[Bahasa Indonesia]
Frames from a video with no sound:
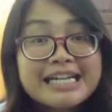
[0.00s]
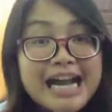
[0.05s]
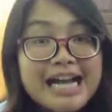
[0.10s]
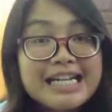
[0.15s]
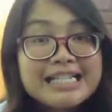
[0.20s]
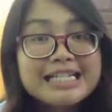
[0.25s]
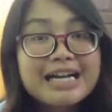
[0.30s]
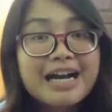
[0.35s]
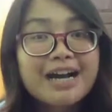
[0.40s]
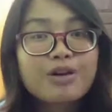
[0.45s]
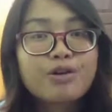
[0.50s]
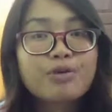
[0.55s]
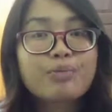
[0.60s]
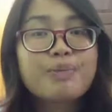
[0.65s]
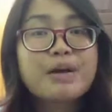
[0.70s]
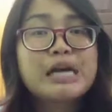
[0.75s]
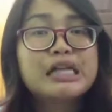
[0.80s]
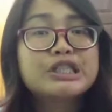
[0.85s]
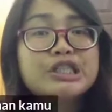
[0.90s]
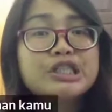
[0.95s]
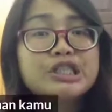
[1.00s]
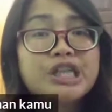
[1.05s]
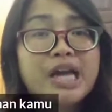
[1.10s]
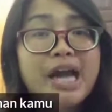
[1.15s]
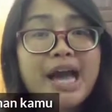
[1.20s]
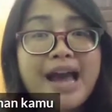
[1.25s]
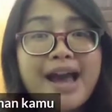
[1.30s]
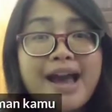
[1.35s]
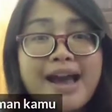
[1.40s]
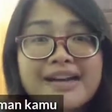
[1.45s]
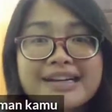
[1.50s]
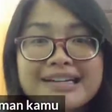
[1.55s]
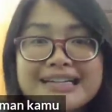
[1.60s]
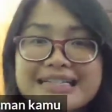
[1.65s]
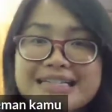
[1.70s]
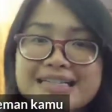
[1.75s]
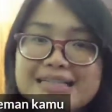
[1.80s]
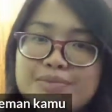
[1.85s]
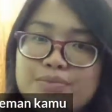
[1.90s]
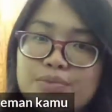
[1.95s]
dan jangan lupa share
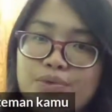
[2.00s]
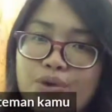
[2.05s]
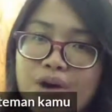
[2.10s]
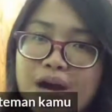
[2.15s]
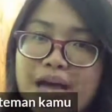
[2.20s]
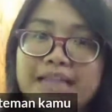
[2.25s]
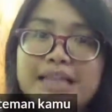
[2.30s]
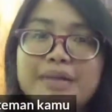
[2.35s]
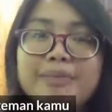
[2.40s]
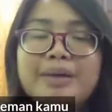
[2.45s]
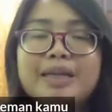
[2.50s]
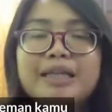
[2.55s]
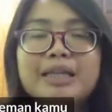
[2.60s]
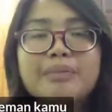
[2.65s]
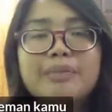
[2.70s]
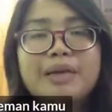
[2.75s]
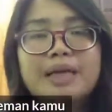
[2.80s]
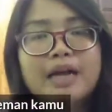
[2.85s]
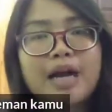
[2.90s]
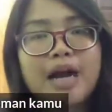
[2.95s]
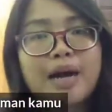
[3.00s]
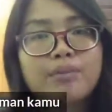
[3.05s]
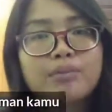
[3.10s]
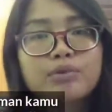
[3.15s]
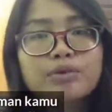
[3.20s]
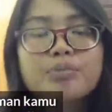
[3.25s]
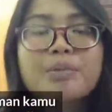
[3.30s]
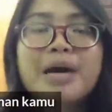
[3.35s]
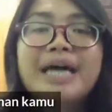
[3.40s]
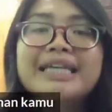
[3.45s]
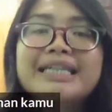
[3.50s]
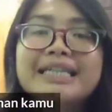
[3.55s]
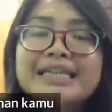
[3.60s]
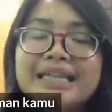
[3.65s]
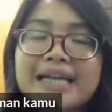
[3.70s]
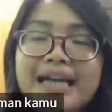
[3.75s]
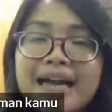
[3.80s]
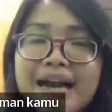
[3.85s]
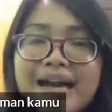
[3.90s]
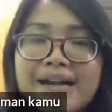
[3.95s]
ke semua teman-teman kamu
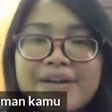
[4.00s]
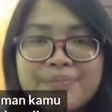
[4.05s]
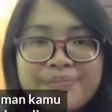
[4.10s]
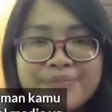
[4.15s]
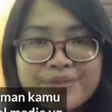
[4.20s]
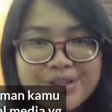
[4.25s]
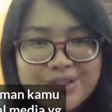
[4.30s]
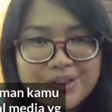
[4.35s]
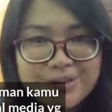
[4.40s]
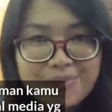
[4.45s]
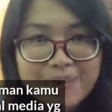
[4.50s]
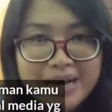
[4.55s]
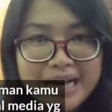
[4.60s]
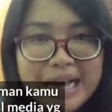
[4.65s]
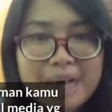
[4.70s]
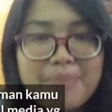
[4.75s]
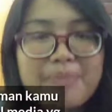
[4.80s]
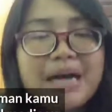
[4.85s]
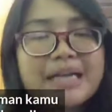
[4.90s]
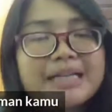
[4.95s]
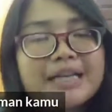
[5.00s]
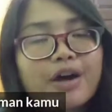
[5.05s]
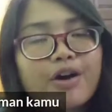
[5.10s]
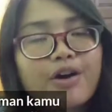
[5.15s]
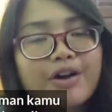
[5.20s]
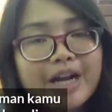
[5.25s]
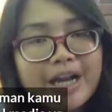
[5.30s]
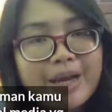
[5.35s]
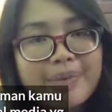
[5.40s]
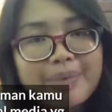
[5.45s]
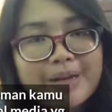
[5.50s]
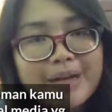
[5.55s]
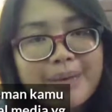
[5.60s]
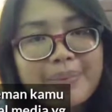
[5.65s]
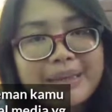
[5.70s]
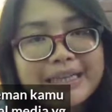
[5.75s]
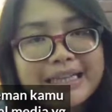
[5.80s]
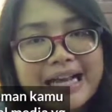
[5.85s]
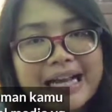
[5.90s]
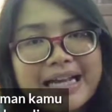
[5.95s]
bagikan supaya banyak orang yang
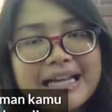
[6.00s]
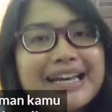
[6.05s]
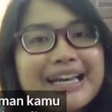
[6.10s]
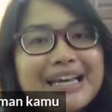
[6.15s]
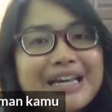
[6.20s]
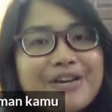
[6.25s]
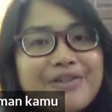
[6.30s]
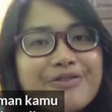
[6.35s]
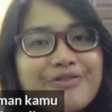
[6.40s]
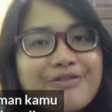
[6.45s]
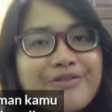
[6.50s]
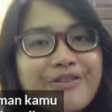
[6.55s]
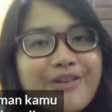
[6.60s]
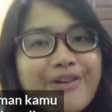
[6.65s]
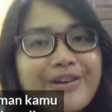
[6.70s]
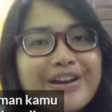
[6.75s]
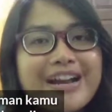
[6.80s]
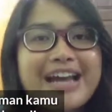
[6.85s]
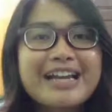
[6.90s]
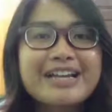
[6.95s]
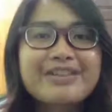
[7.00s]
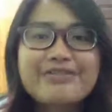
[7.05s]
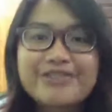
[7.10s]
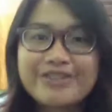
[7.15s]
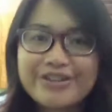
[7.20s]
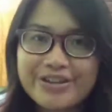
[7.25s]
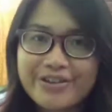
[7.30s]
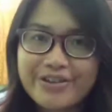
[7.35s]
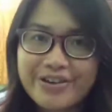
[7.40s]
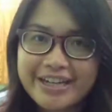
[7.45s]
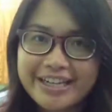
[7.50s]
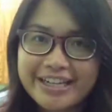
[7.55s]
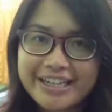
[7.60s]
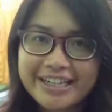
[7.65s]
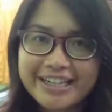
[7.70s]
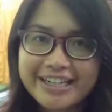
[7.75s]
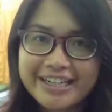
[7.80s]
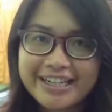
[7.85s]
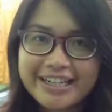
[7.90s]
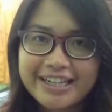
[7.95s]
mendapatkan info dari video ini